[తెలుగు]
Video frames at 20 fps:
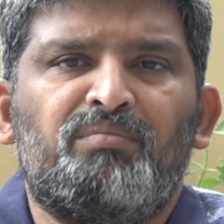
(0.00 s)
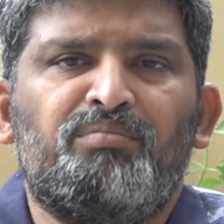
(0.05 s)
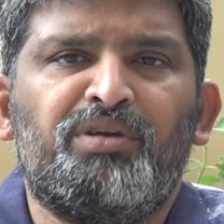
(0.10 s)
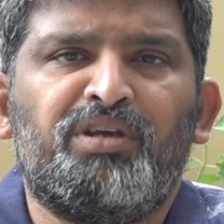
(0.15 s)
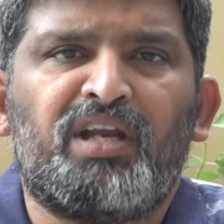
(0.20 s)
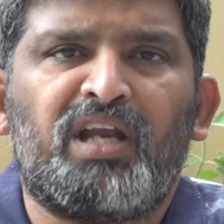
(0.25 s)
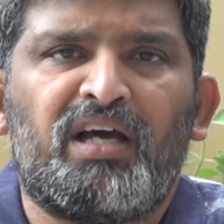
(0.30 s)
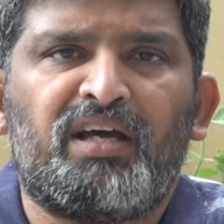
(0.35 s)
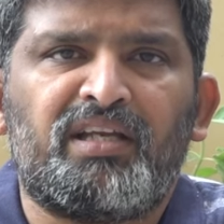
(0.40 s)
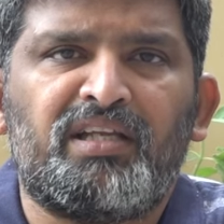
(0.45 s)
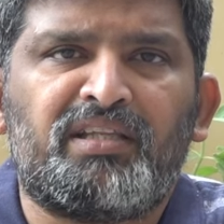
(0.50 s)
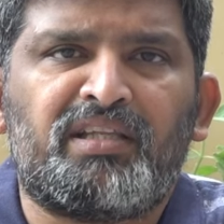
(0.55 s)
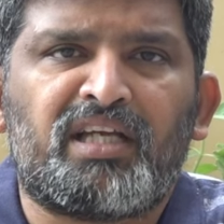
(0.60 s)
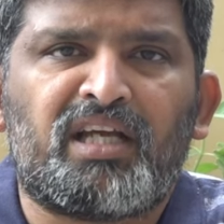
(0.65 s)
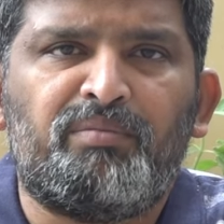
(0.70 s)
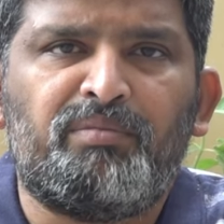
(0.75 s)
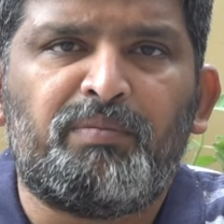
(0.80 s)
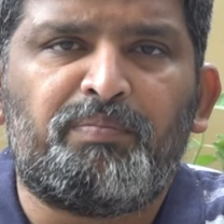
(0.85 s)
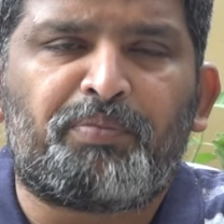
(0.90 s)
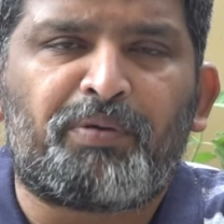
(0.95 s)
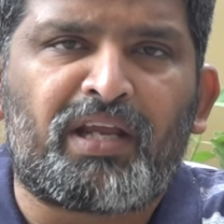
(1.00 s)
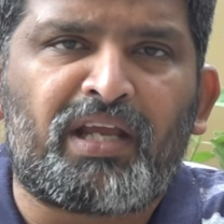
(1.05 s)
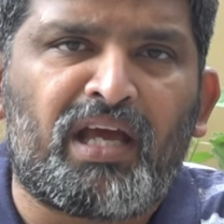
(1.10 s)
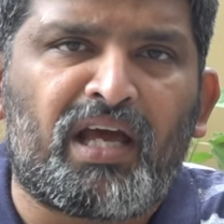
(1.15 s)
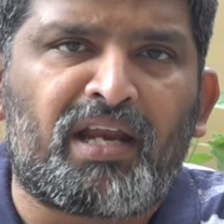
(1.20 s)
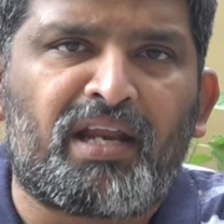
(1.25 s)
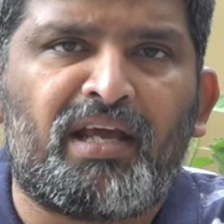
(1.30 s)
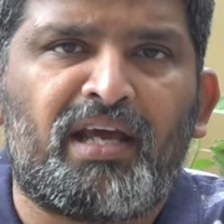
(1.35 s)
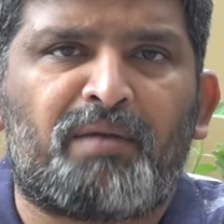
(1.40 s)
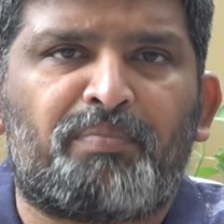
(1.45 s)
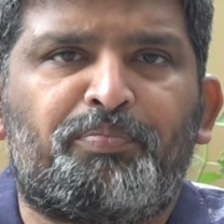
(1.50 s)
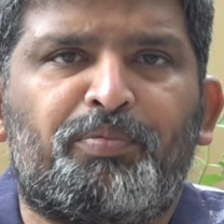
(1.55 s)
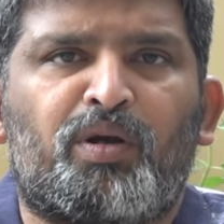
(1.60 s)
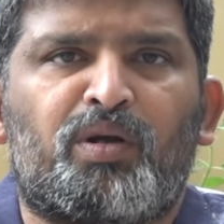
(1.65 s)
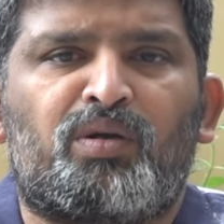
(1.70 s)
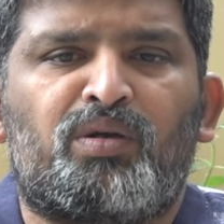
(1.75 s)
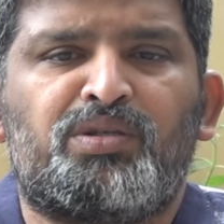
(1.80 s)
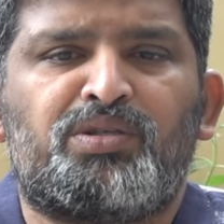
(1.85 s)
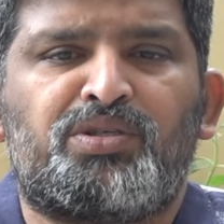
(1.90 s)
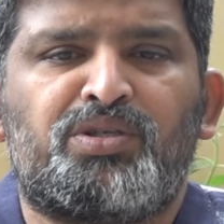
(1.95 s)
మీరు ఆ రీతిగా మీ ప్రయాణ
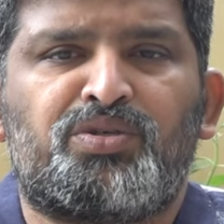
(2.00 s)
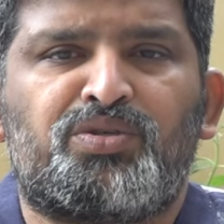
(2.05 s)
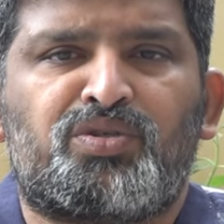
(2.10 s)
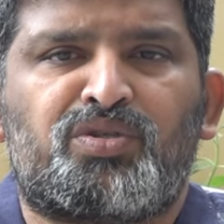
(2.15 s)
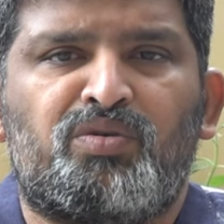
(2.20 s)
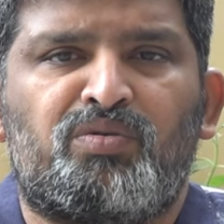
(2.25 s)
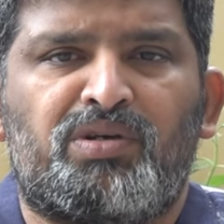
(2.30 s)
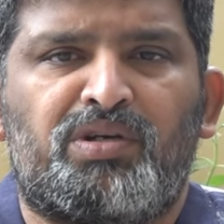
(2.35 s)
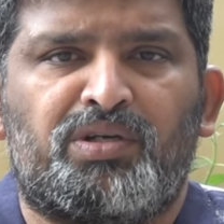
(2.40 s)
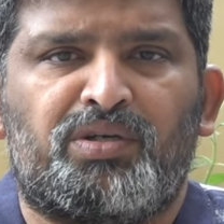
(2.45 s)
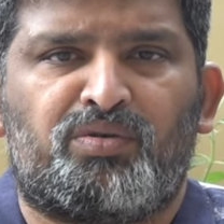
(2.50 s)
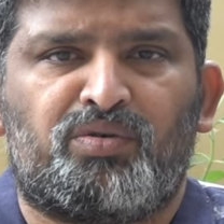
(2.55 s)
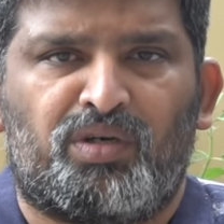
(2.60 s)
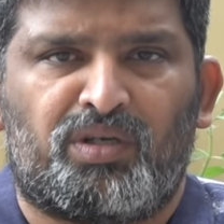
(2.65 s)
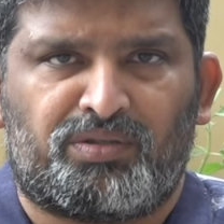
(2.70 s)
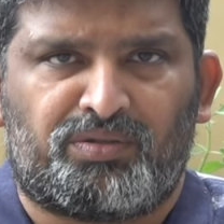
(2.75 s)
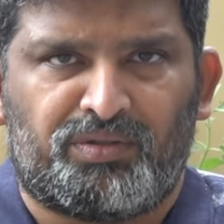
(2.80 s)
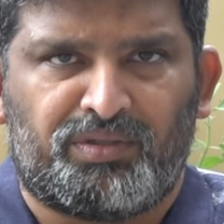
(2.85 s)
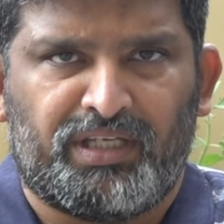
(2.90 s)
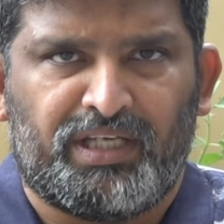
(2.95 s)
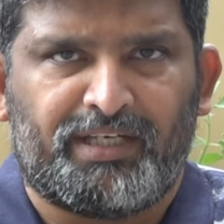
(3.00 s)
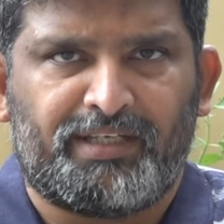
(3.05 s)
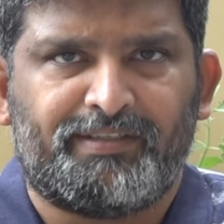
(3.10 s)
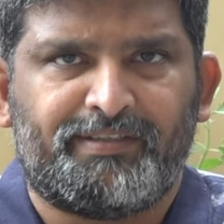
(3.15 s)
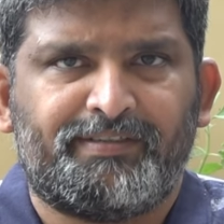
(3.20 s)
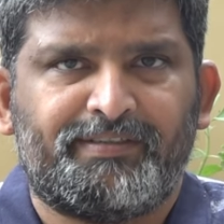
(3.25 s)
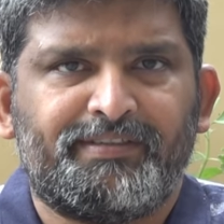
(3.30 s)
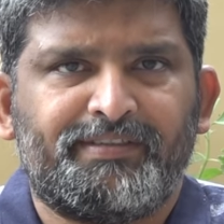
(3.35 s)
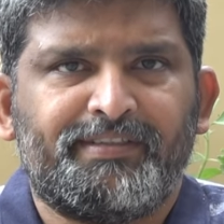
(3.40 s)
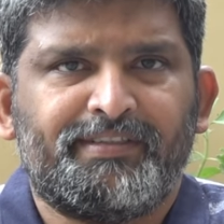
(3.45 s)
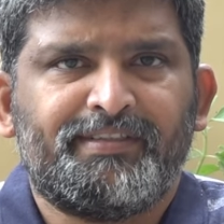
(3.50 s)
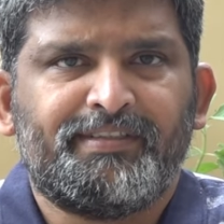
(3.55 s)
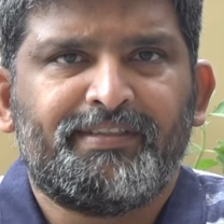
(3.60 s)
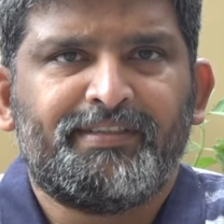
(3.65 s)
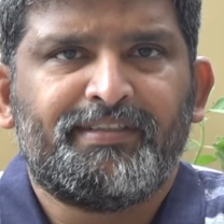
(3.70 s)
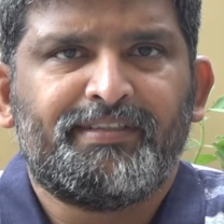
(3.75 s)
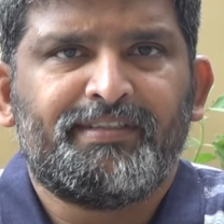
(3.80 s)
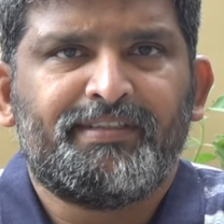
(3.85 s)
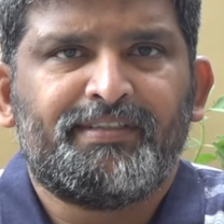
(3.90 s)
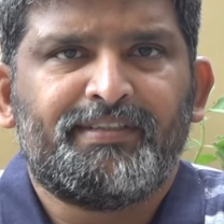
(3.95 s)
ఏర్పాట్లు చేసుకోవాలని కోరుతున్నాను
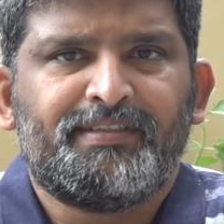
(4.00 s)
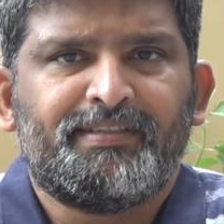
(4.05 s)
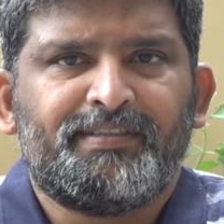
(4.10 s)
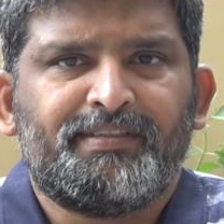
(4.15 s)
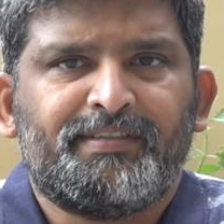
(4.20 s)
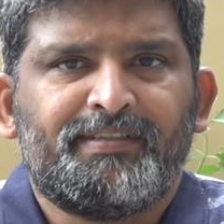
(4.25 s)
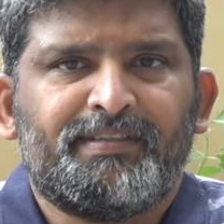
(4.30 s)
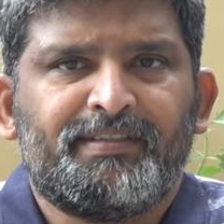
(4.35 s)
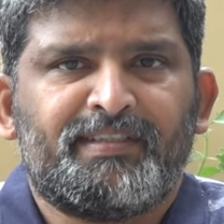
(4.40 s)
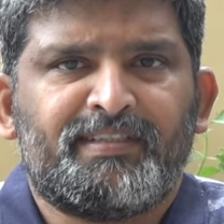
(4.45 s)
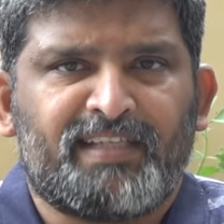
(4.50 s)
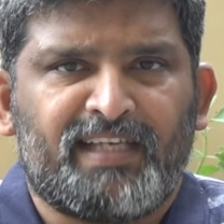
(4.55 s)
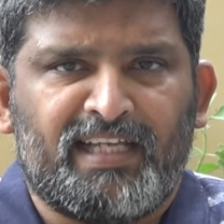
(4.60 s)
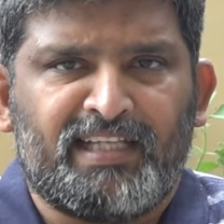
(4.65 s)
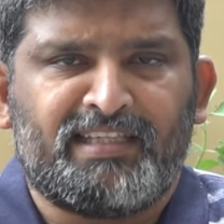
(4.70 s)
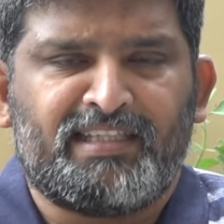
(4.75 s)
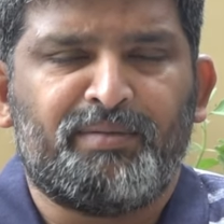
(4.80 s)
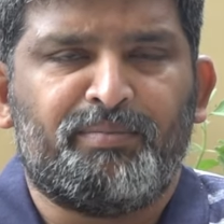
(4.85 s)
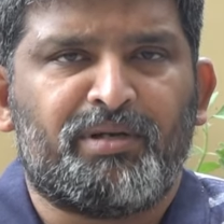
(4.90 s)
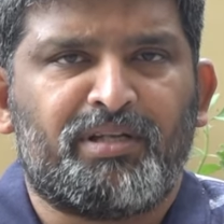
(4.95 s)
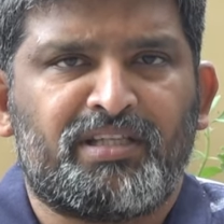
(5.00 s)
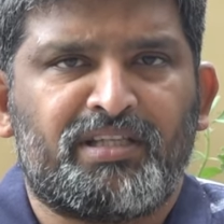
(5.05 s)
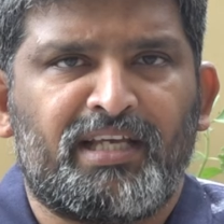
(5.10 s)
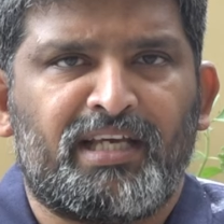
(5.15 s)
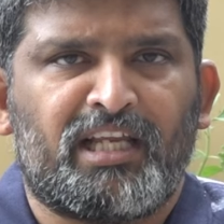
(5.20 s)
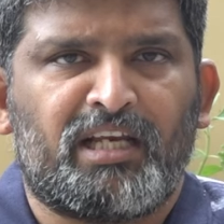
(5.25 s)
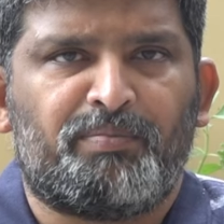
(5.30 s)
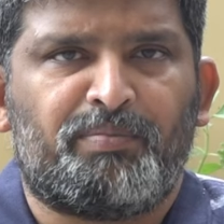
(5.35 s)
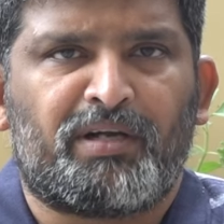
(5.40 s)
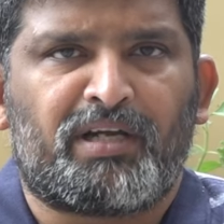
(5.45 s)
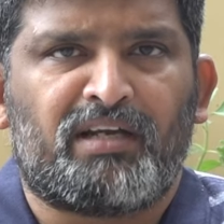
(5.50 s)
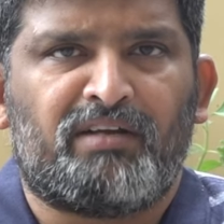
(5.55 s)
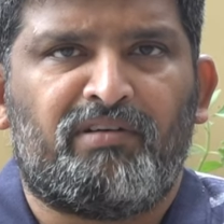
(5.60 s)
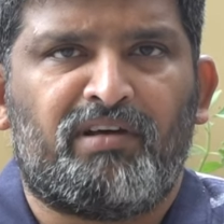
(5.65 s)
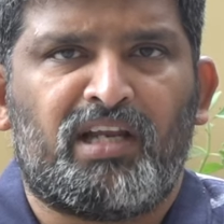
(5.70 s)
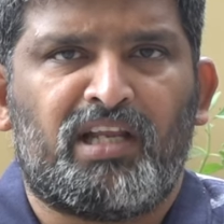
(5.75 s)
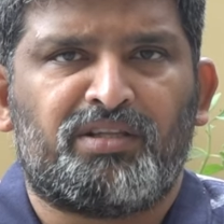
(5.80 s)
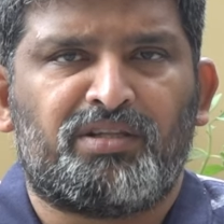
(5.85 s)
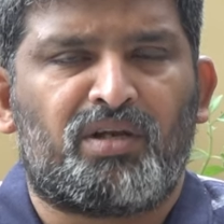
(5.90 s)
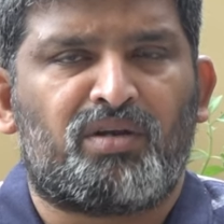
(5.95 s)
సాధ్యమైన దగ్గర పట్ల
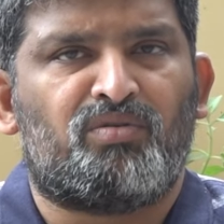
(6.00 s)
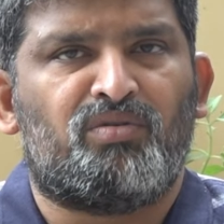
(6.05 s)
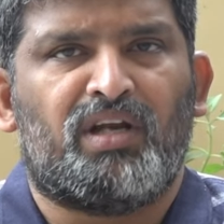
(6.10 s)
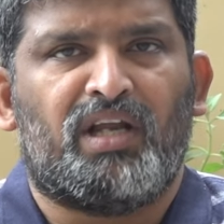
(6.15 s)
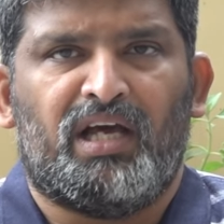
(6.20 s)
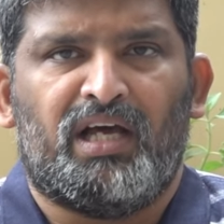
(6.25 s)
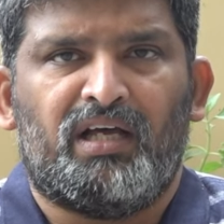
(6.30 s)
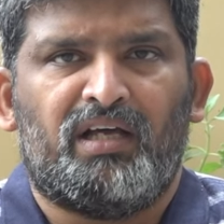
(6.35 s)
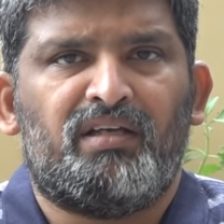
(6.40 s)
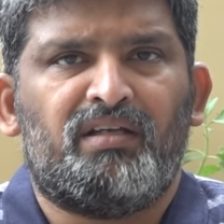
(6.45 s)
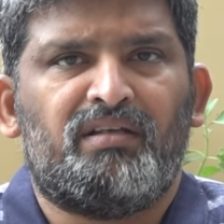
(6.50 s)
వాళ్ళందరూ కూడా